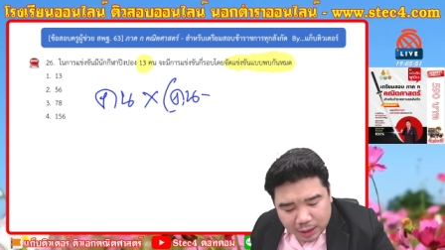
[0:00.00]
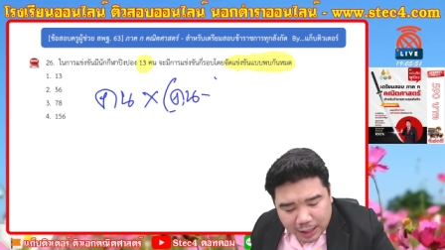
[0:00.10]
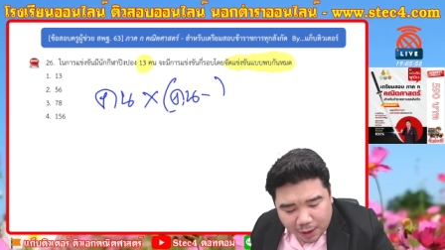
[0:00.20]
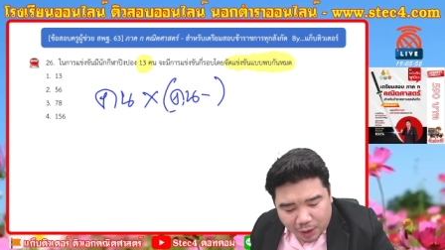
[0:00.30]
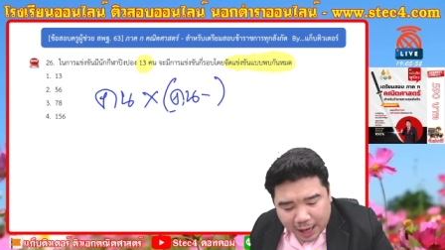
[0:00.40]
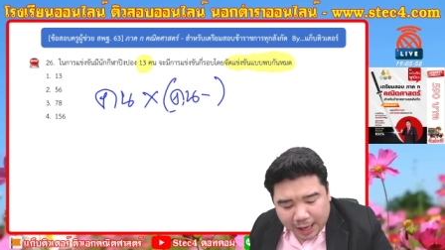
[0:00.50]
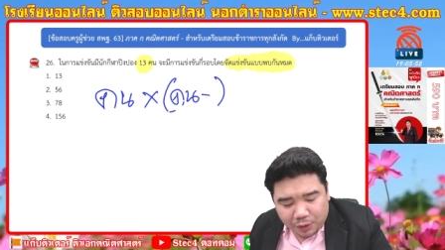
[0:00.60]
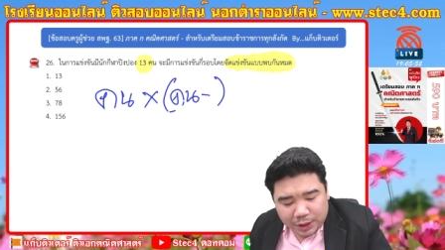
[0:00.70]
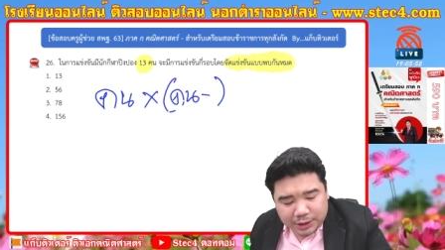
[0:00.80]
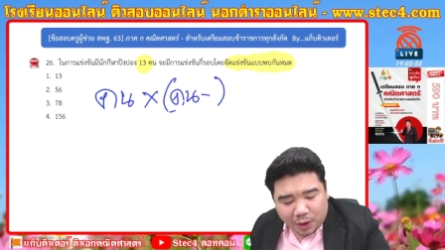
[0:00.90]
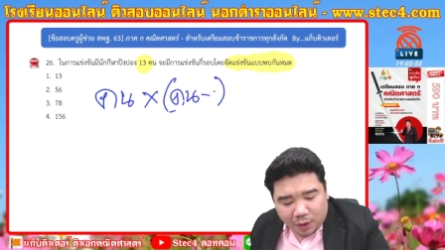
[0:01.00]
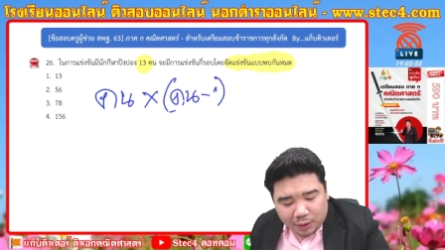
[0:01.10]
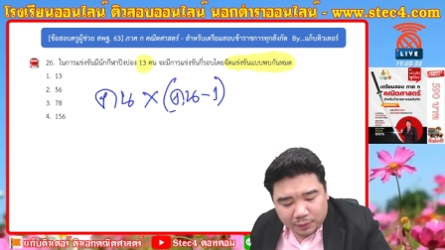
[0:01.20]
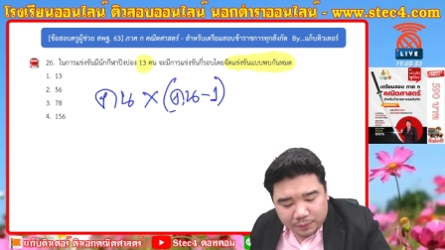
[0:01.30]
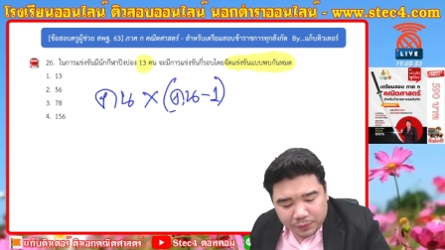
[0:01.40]
แล้วหารด้วย
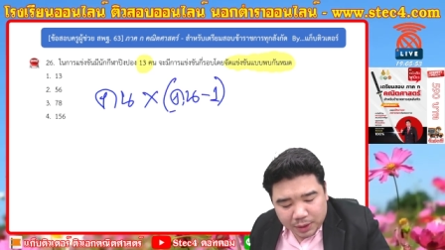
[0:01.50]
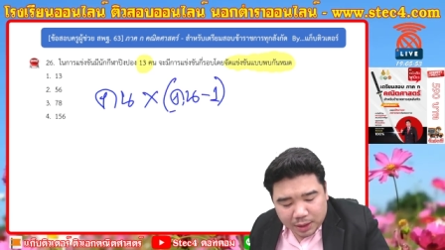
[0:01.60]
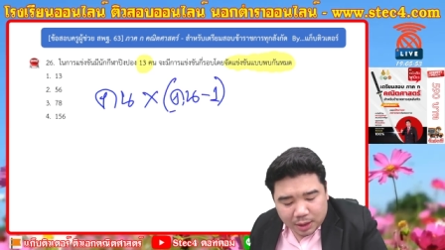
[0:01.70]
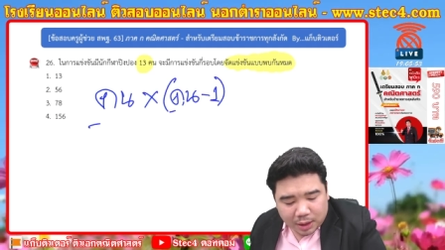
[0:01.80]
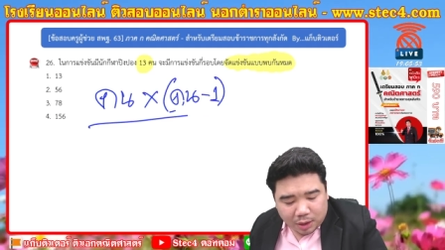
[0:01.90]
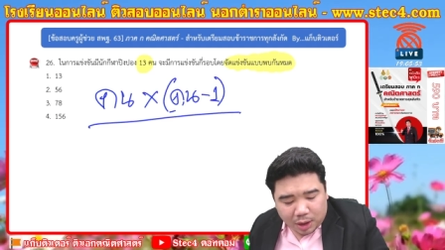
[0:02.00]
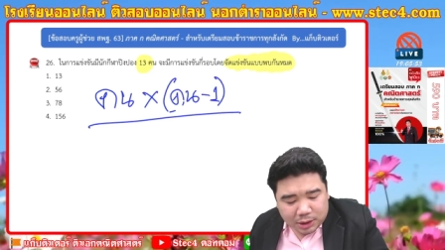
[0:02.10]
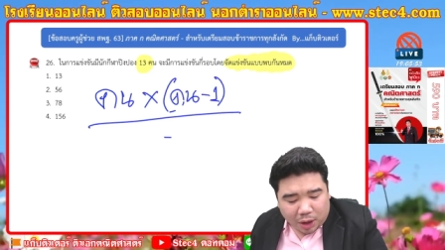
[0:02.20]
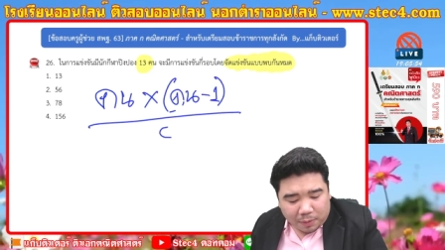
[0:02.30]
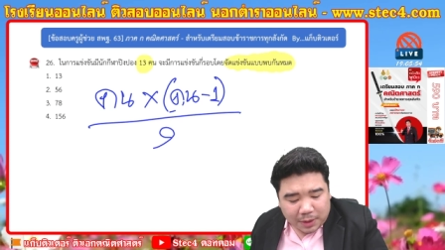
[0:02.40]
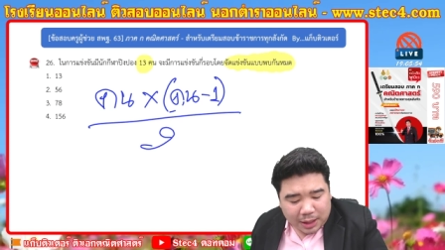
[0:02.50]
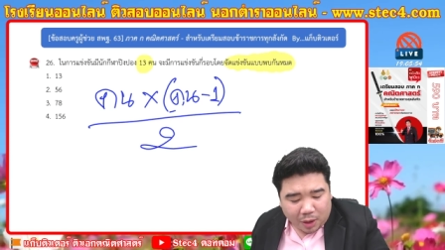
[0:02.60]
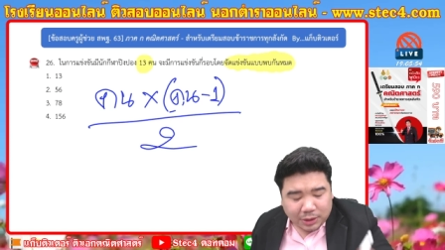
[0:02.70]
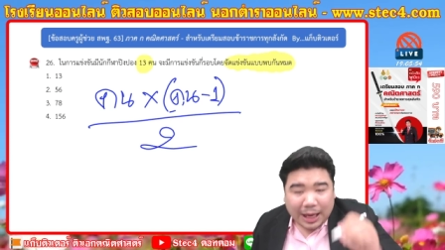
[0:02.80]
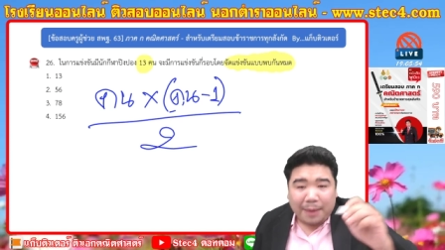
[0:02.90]
2 ข้อสอบนี้น้
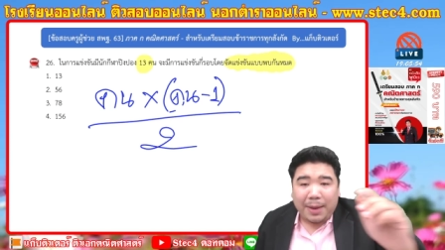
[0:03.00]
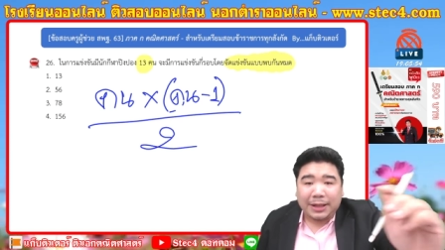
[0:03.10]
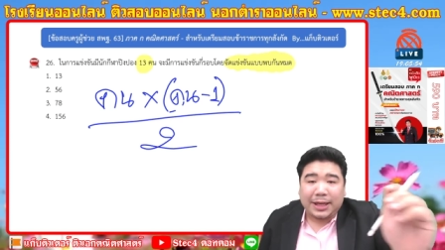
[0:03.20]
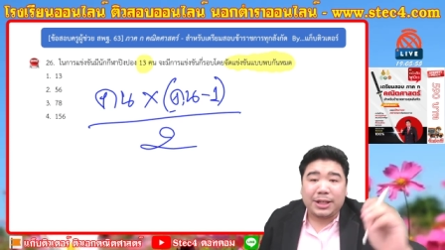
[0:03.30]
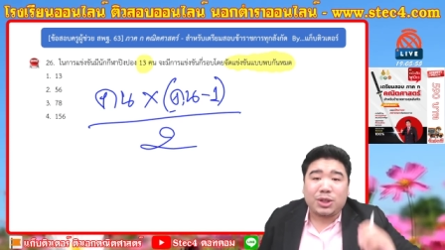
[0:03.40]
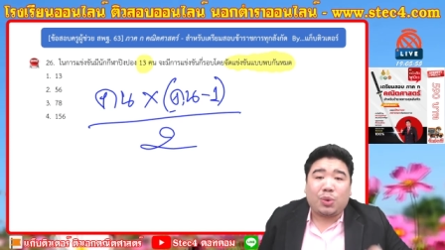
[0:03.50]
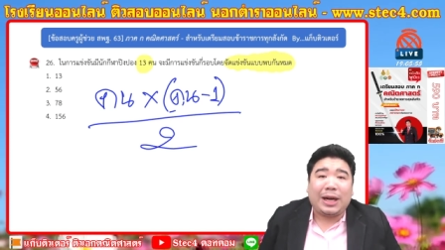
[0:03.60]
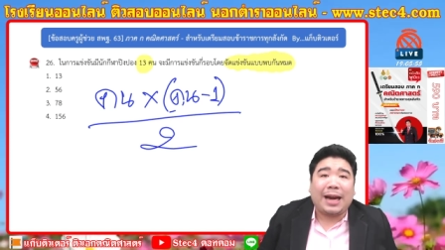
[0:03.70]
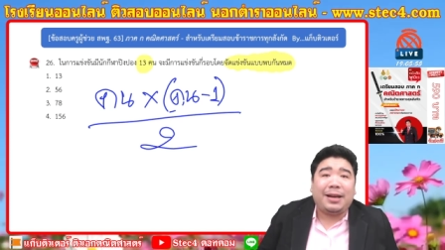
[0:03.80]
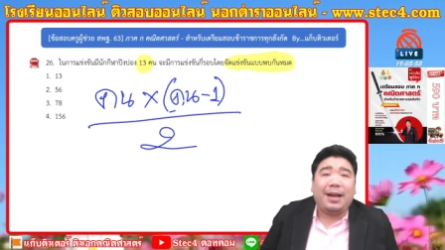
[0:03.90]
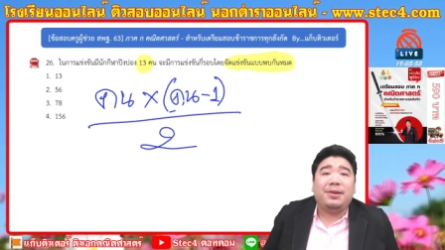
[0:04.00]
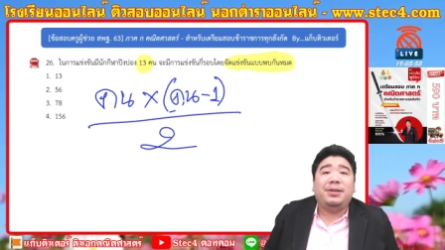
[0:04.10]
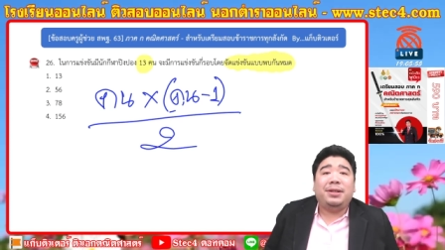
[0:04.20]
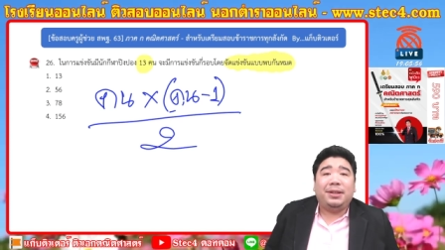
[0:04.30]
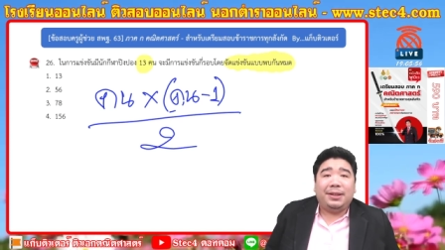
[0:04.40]
องสามารถใช้สูตรลัดได้เล
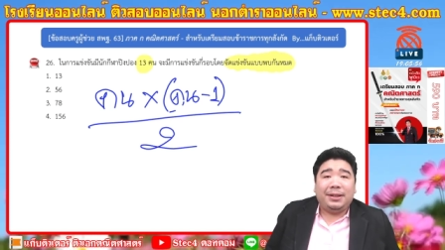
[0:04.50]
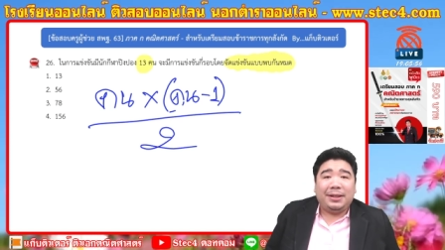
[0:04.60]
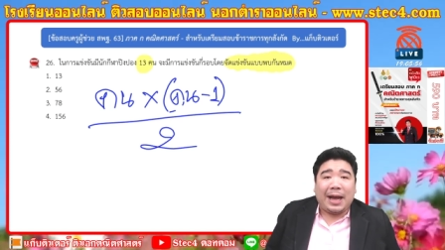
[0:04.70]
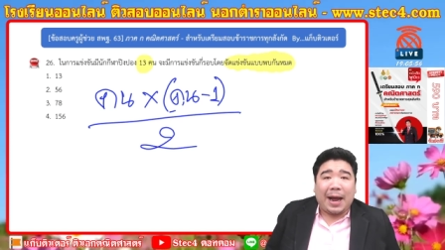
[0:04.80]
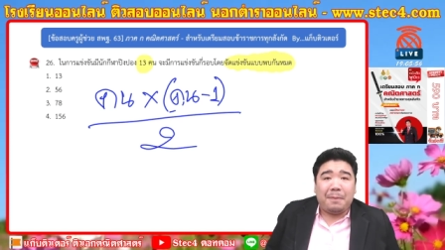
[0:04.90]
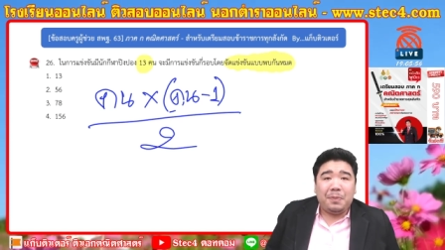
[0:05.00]
ยนะครับ